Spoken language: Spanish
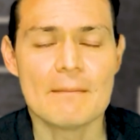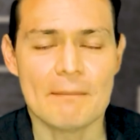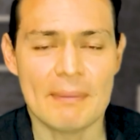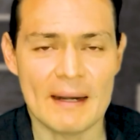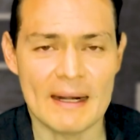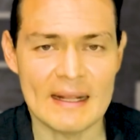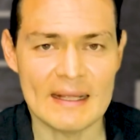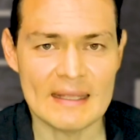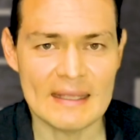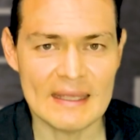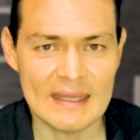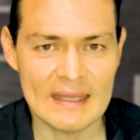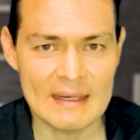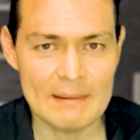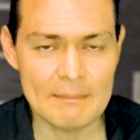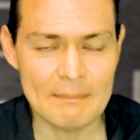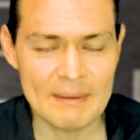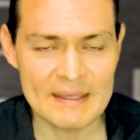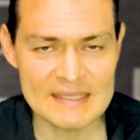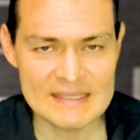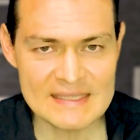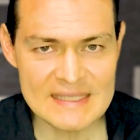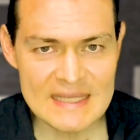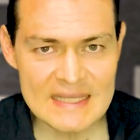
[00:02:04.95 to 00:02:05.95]
para que el
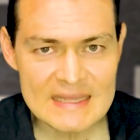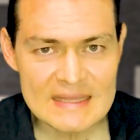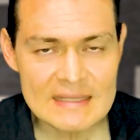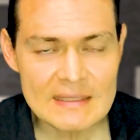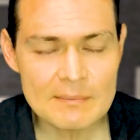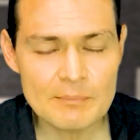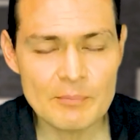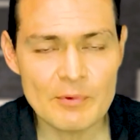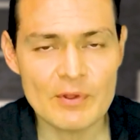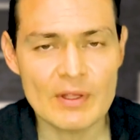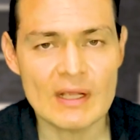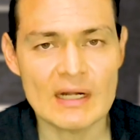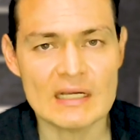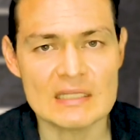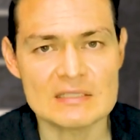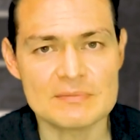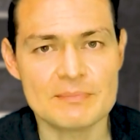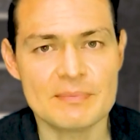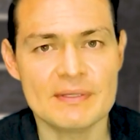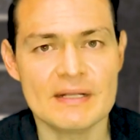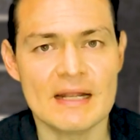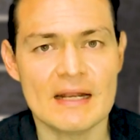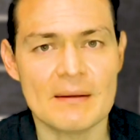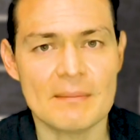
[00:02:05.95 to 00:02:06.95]
paciente pueda
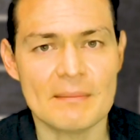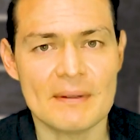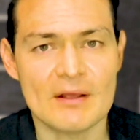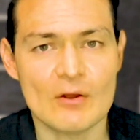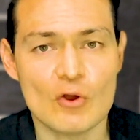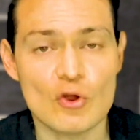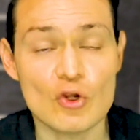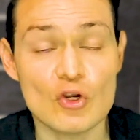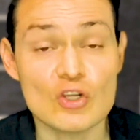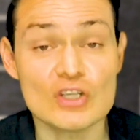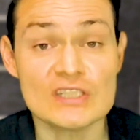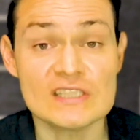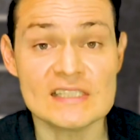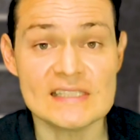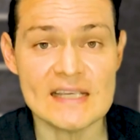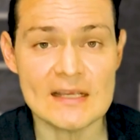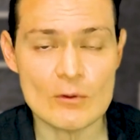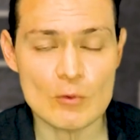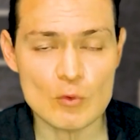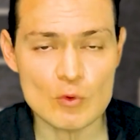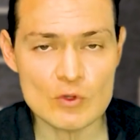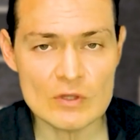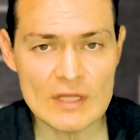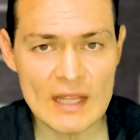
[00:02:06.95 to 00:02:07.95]
respirar mejor,
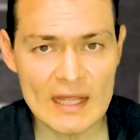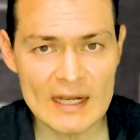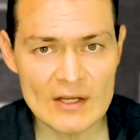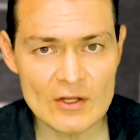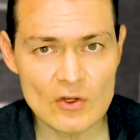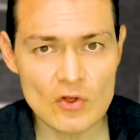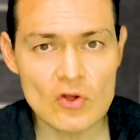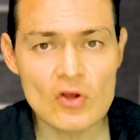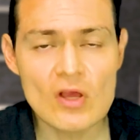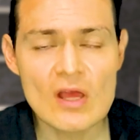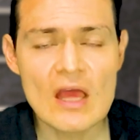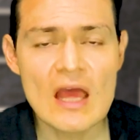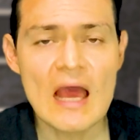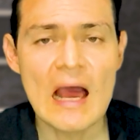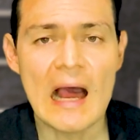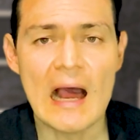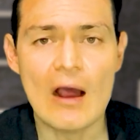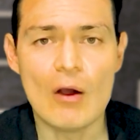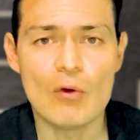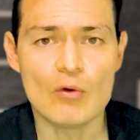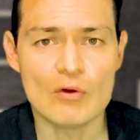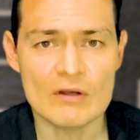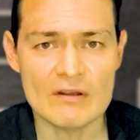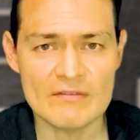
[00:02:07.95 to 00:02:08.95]
secundario
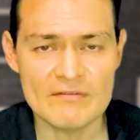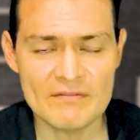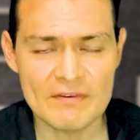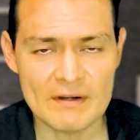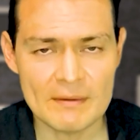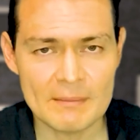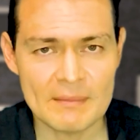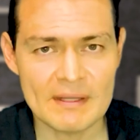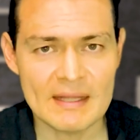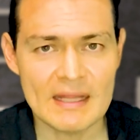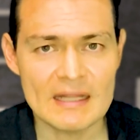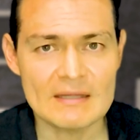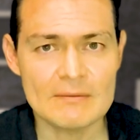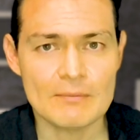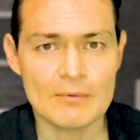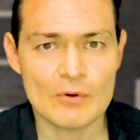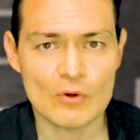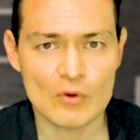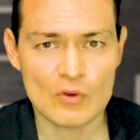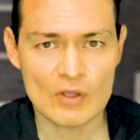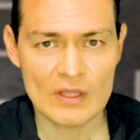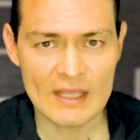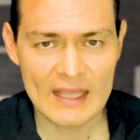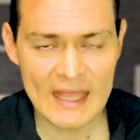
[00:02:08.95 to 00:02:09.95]
a una enfermedad
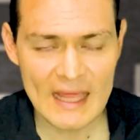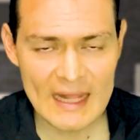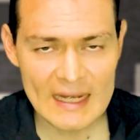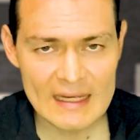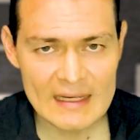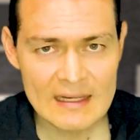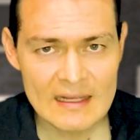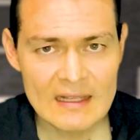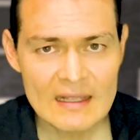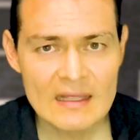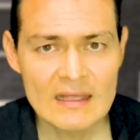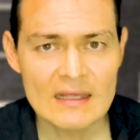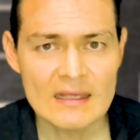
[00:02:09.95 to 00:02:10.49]
bronquial